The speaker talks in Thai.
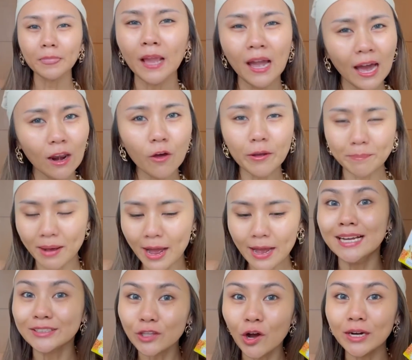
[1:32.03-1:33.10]
อร่อยมาก
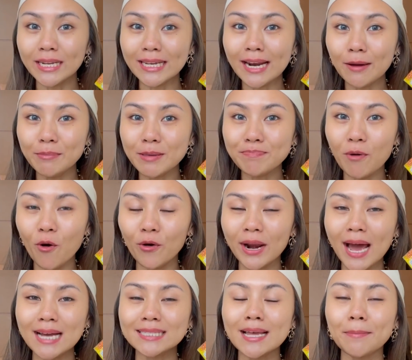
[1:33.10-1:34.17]
ตอนนี้เรามีโปรนะ
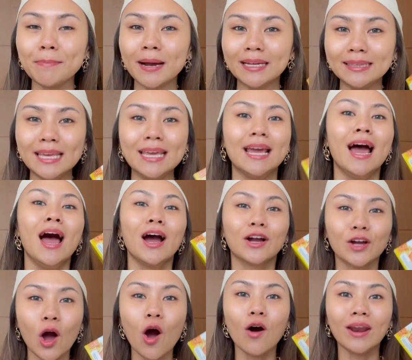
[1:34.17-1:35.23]
คะ จากปกติ
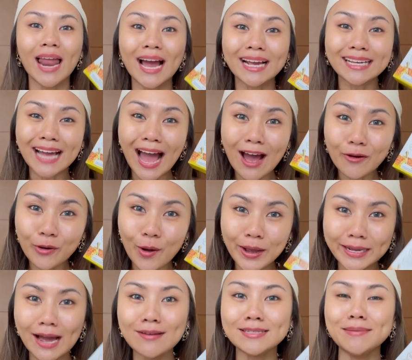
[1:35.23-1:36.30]
กล่องละ
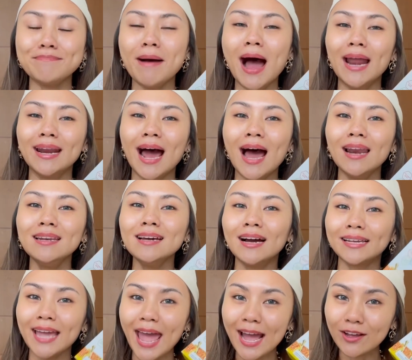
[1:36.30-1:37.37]
990 บาทนะคะเหลือ
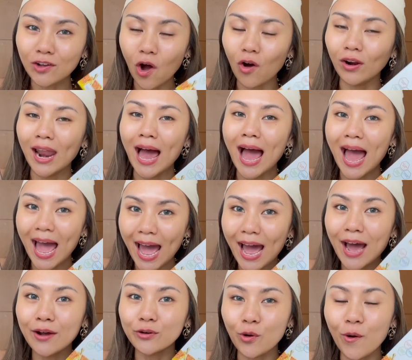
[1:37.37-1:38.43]
แค่กล่องละ
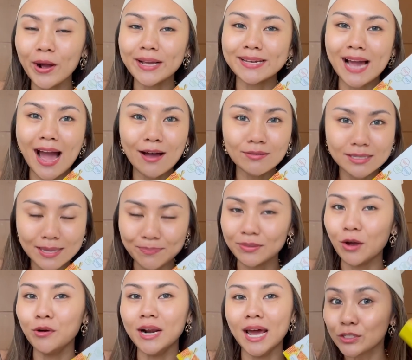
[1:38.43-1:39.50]
590
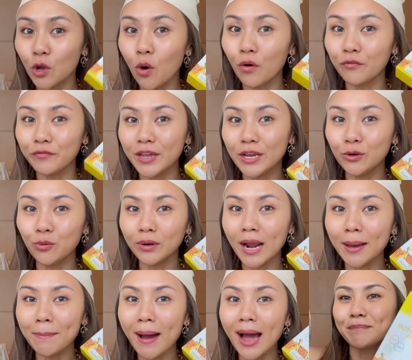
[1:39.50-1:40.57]
เท่านั้น ส่งฟรีทุกหน้า
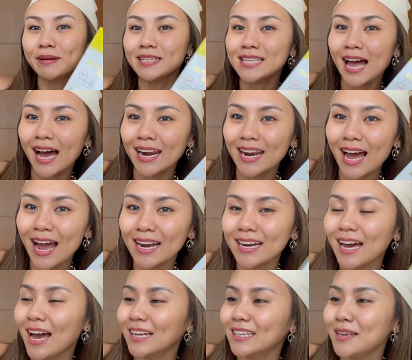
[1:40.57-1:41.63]
บ้าน ไปสั่งกันได้นะ
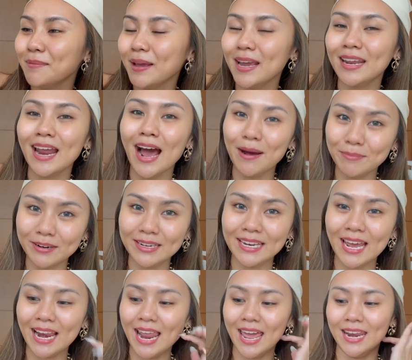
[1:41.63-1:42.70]
คะที่เพจอมรีไท
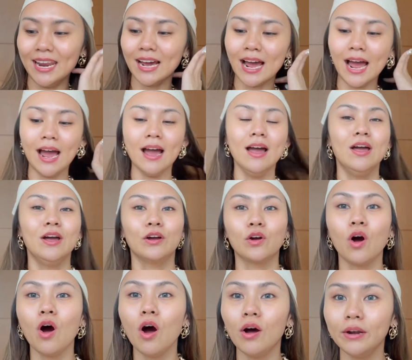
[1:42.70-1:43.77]
ยแลนด์นะคะ
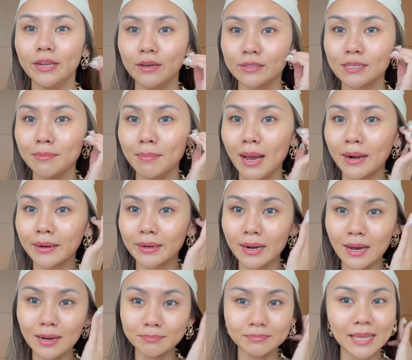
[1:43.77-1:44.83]
ก็เดี๋ยวจะมา
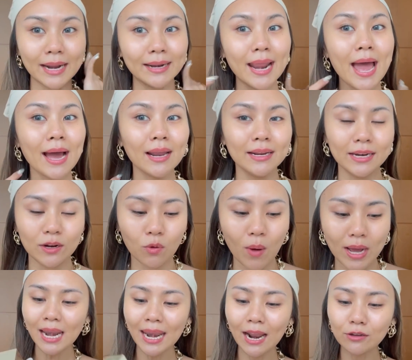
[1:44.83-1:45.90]
เริ่มแต่งหน้ากันเลยดีกว่า
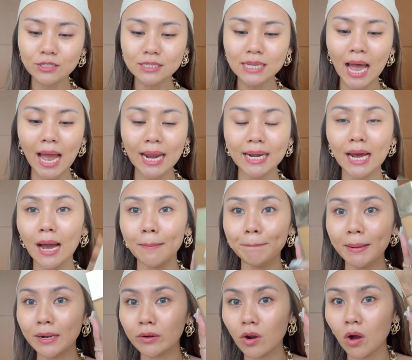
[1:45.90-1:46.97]
เราจะใช้นะคะเป็
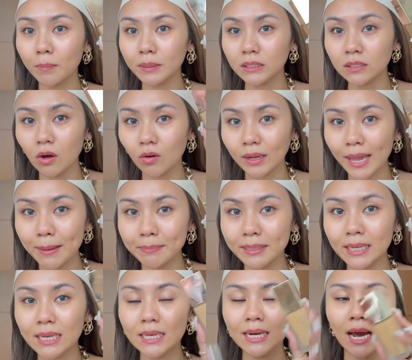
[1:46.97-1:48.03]
นรองพื้นของแก้ม
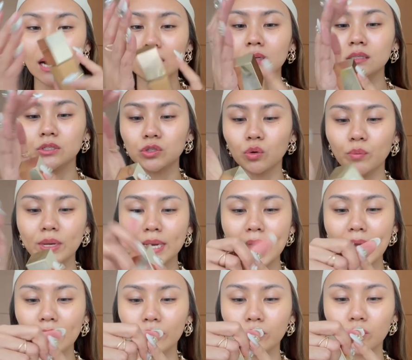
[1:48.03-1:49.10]
กี้นะคะ ก็คือโจวีน่า
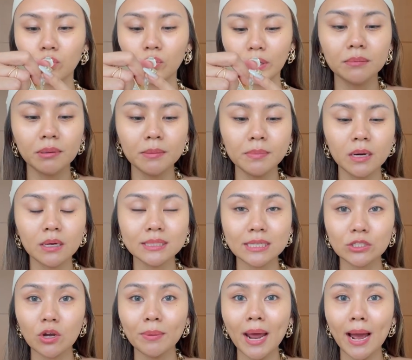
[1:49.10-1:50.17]
นะทุกคน เพื่อนๆ ก็จะช
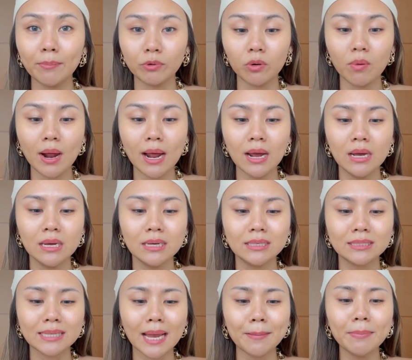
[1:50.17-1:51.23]
อบถามเนาะว่า
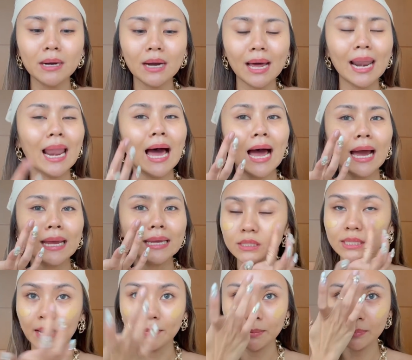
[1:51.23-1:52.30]
ใช้เบอร์อะไร
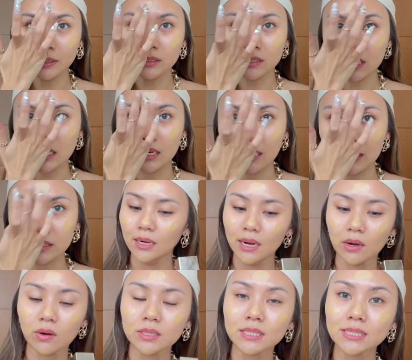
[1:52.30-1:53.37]
ใช้เป็นเบอร์สี่นะคะ แล้ว
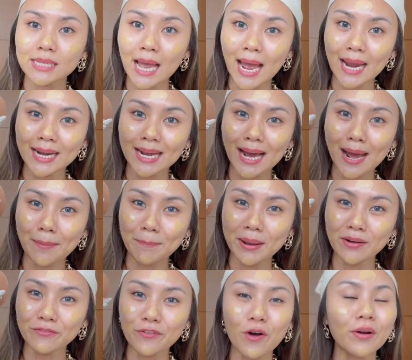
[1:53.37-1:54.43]
ก็จะใช้นะคะเป็น
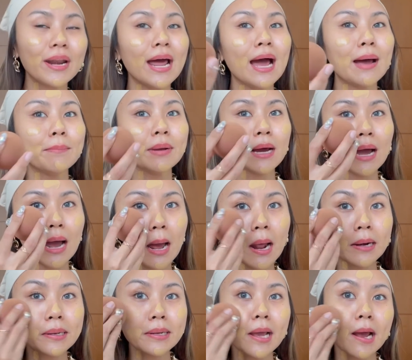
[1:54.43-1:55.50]
ฟองน้ำนะคะ อั
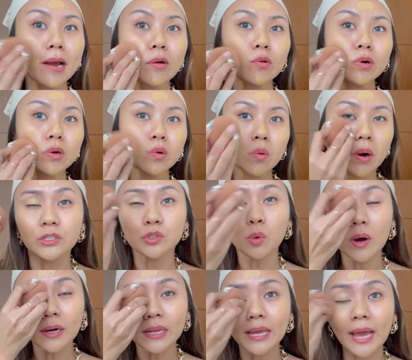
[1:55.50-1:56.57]
นใหญ่อ้วนๆช่วง
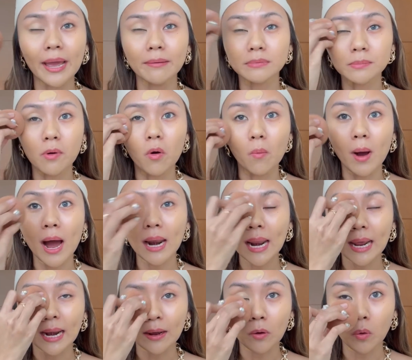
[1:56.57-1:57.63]
นี้แอมจะบอกว่าห
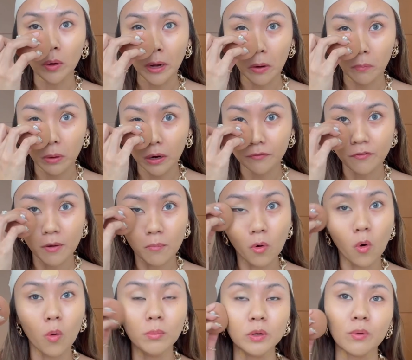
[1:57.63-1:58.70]
ลาย ๆ คนอะ work from
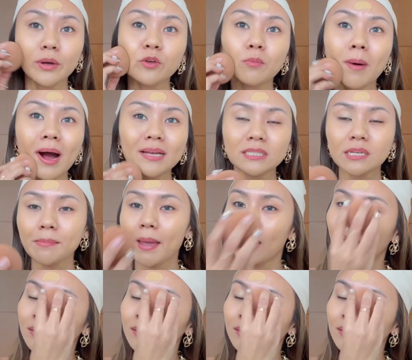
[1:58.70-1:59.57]
home หรือว่าอยู่บ้านใช่ไหม